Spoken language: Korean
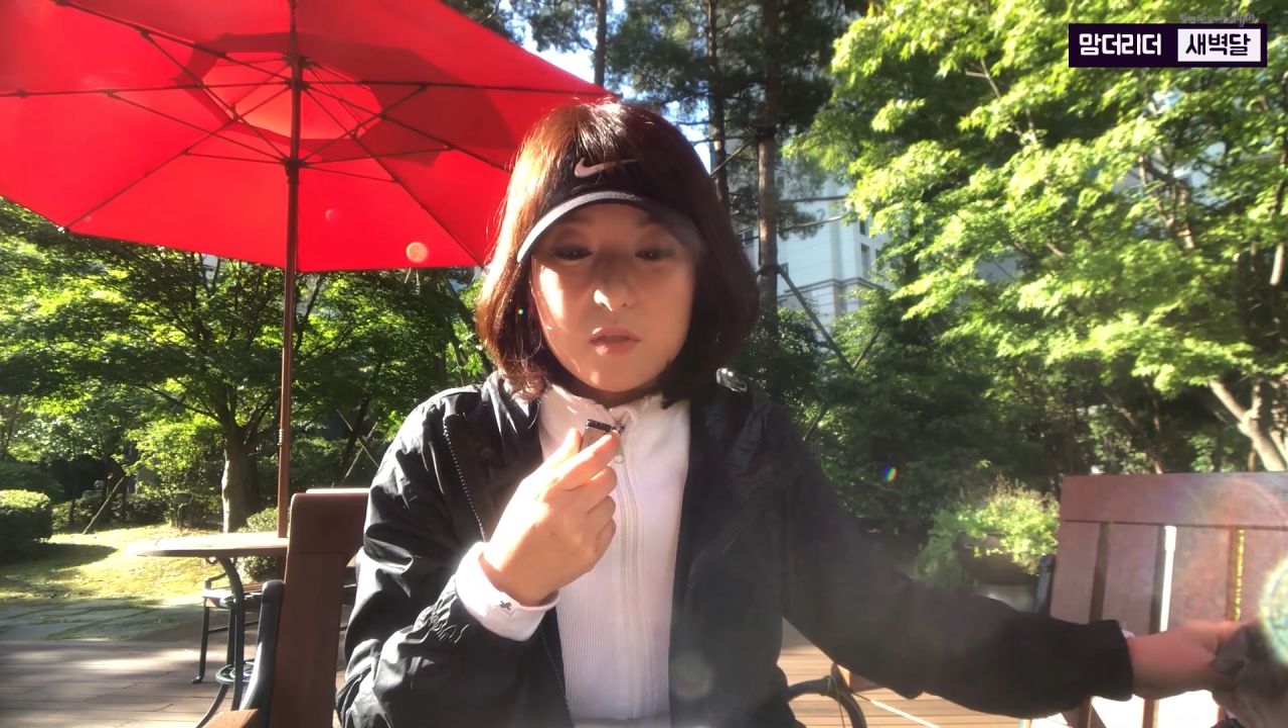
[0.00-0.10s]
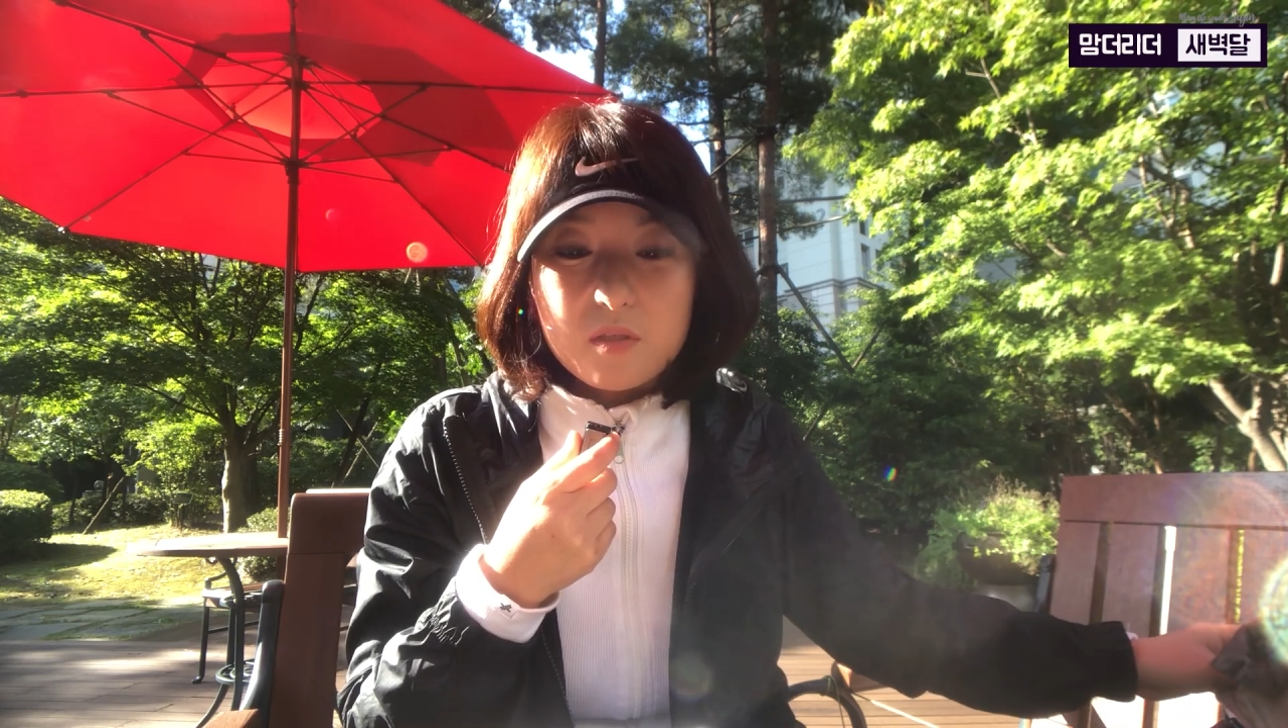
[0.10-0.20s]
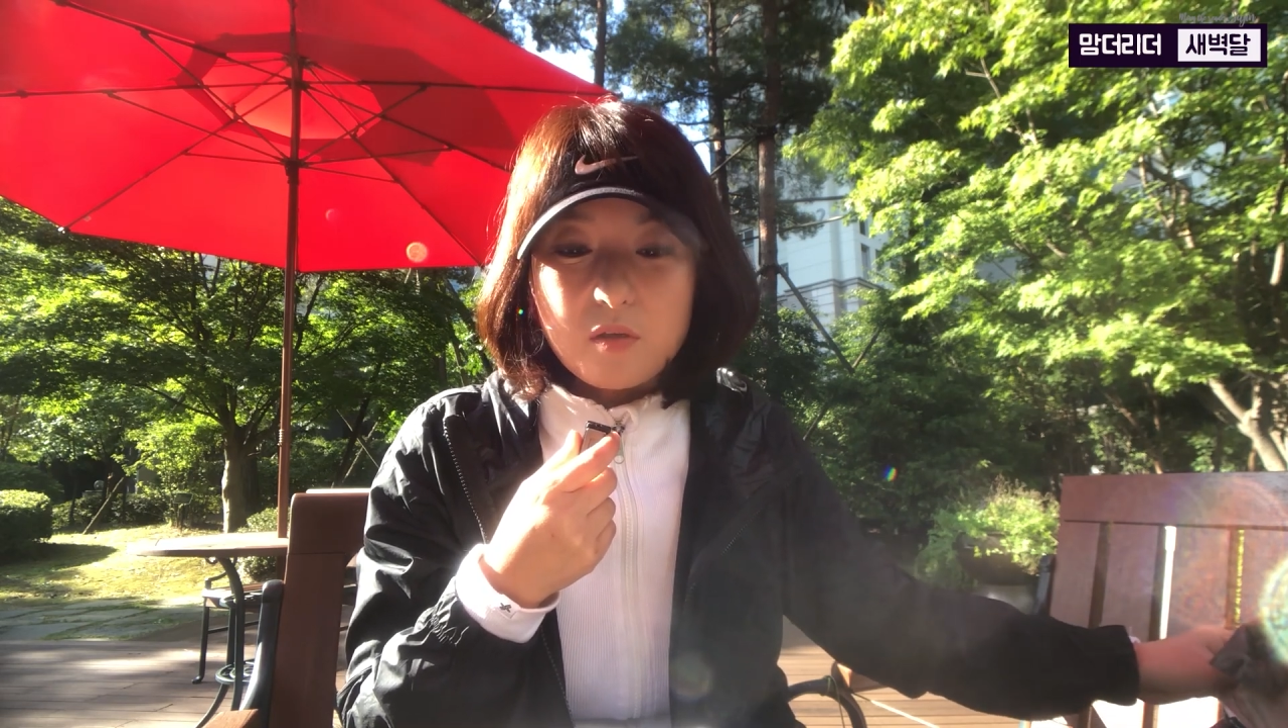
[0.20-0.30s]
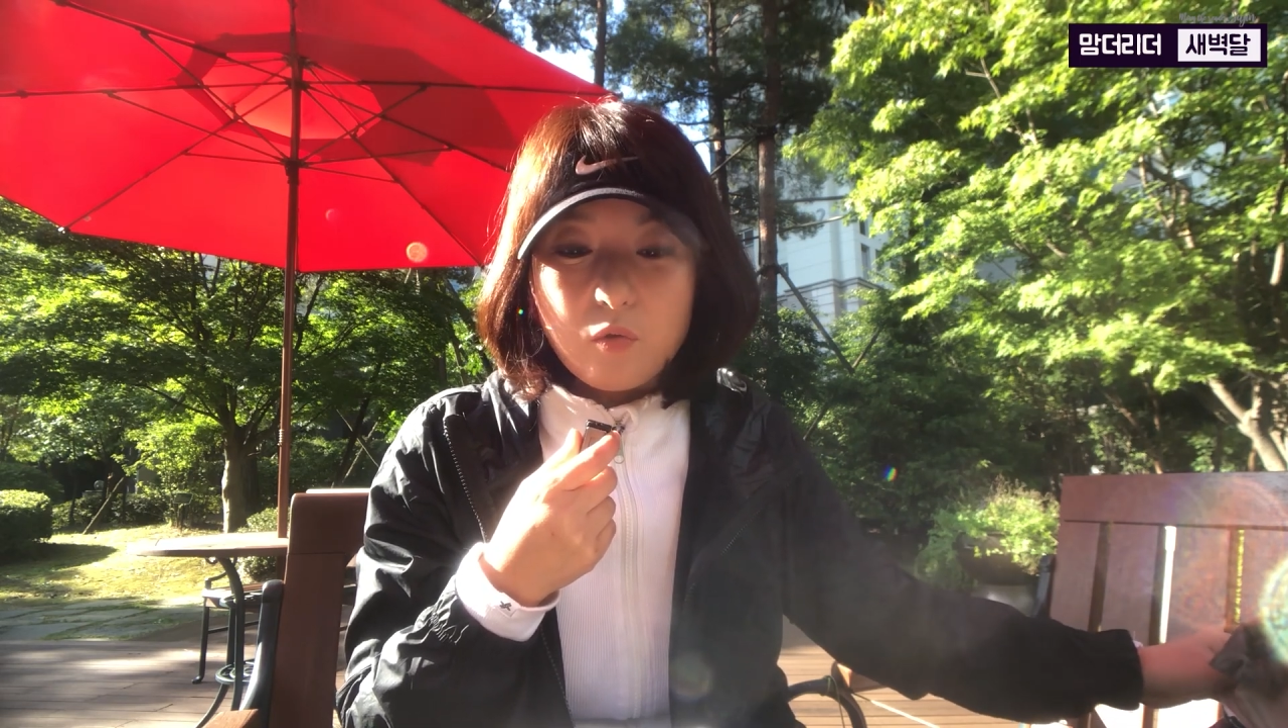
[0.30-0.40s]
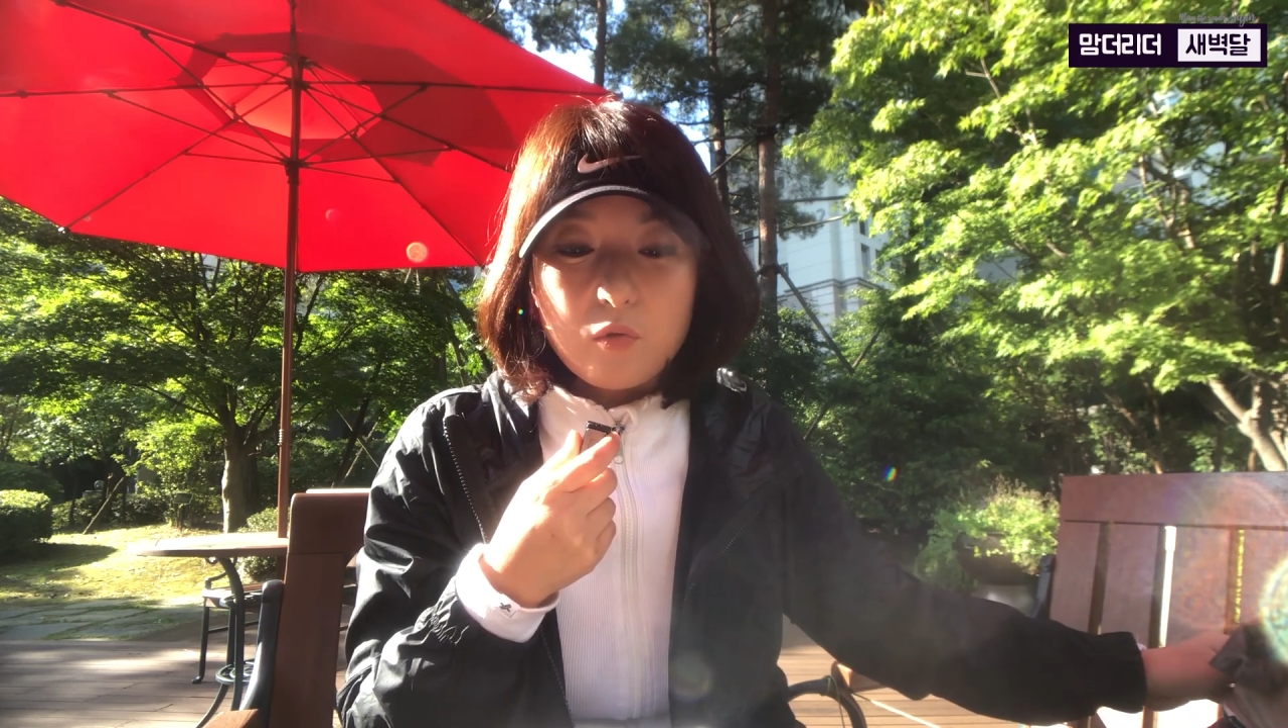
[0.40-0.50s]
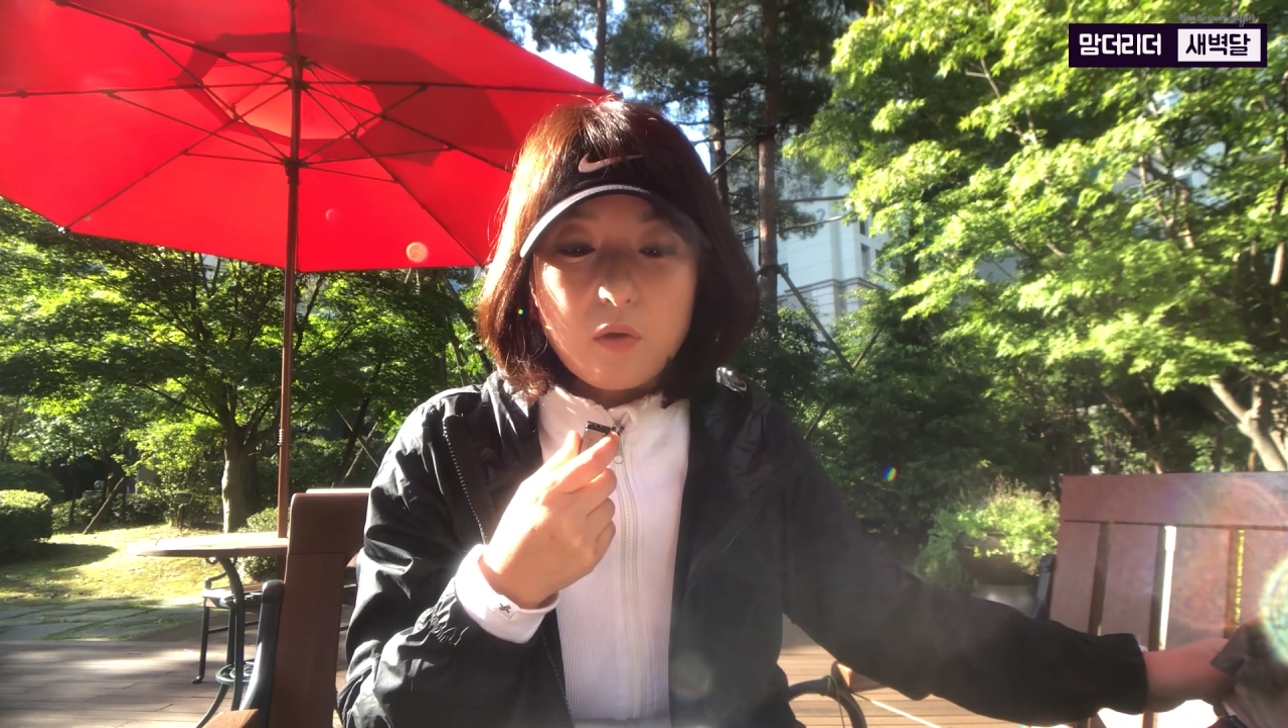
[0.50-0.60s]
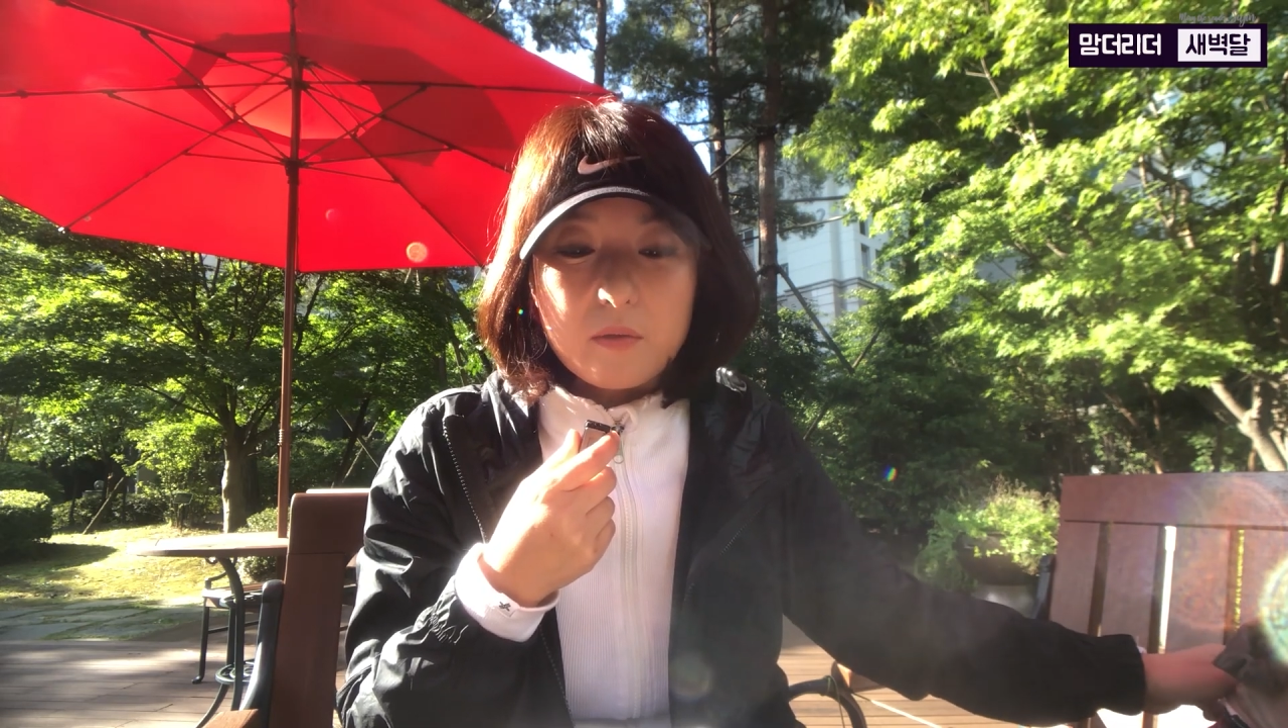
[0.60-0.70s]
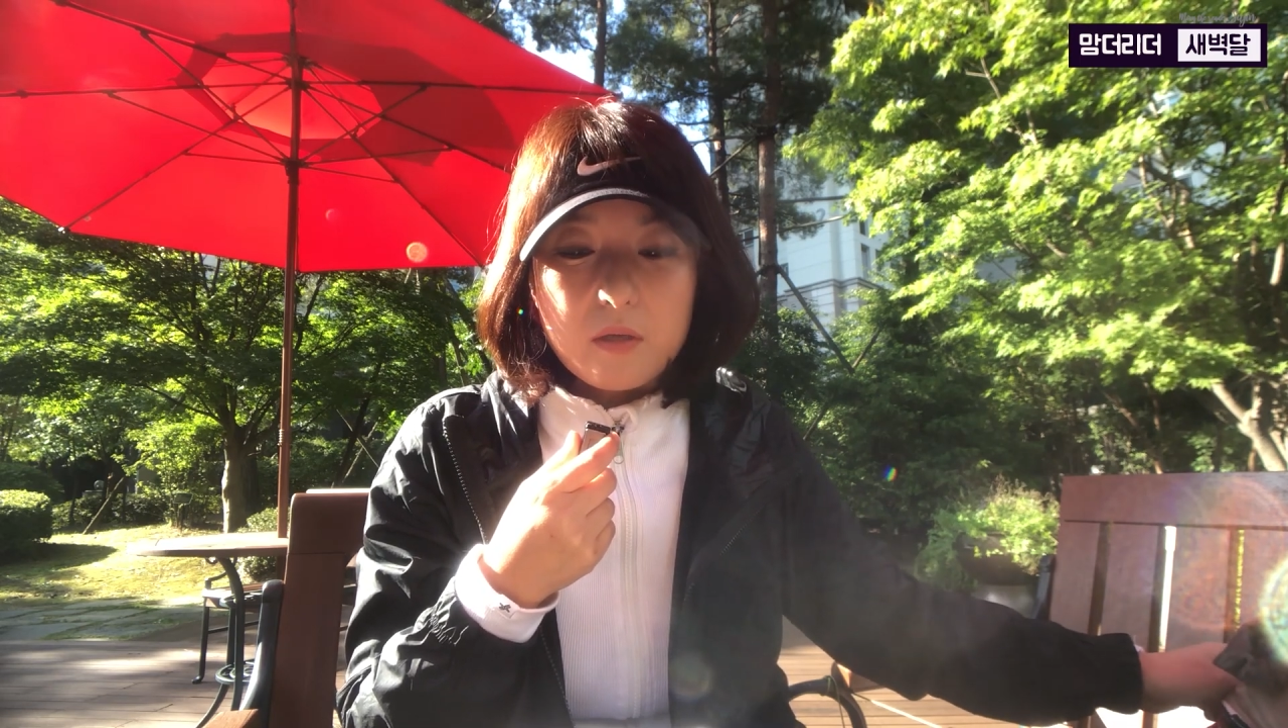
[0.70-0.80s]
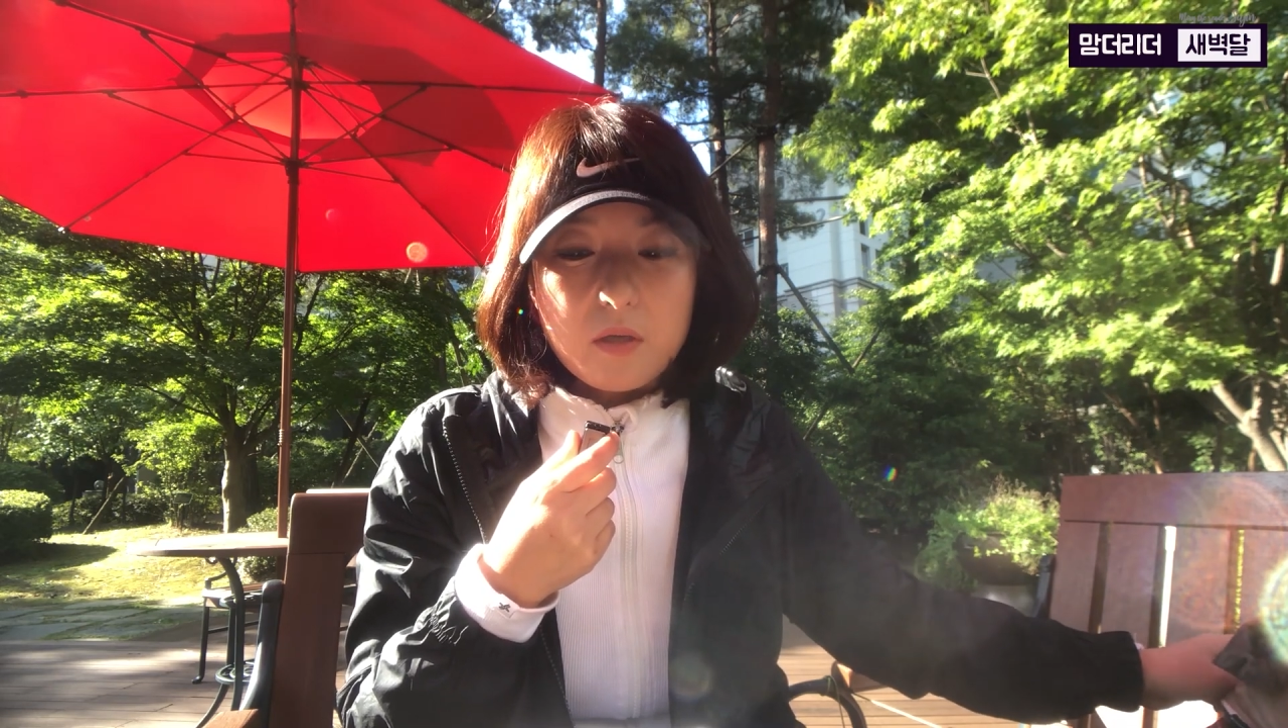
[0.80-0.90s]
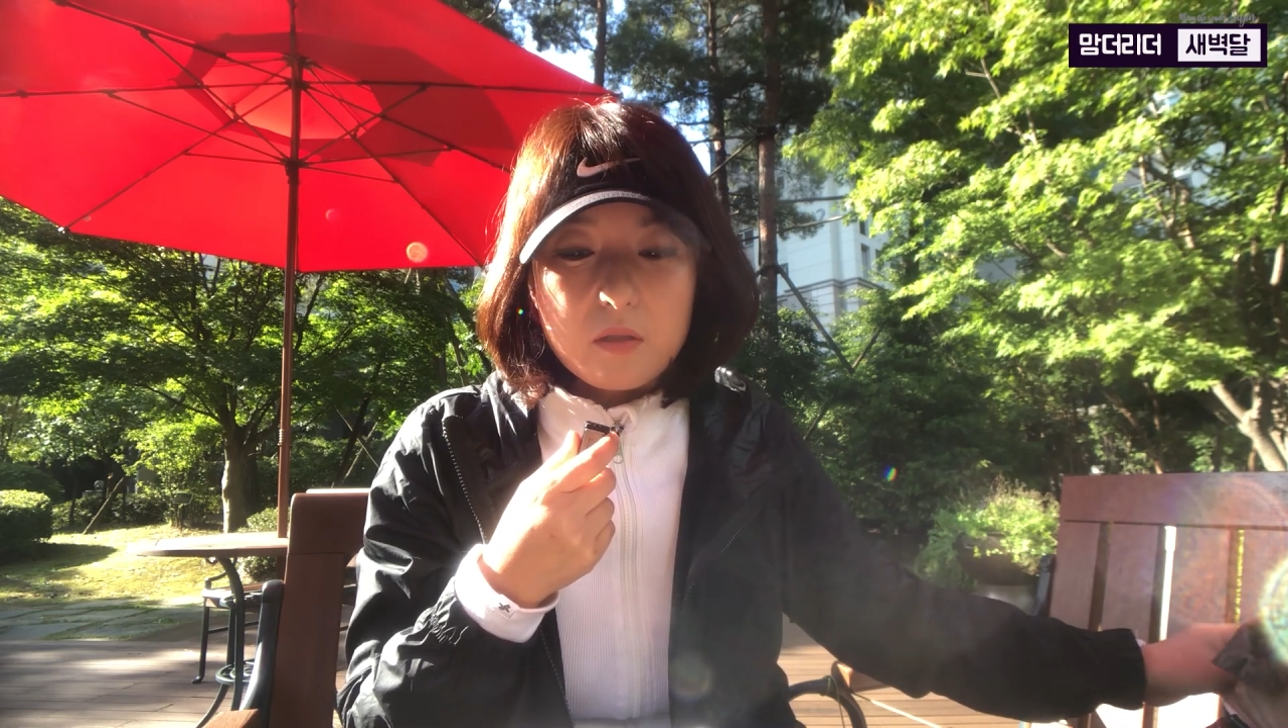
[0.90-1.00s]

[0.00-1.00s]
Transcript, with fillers: 진짜 언어 감각이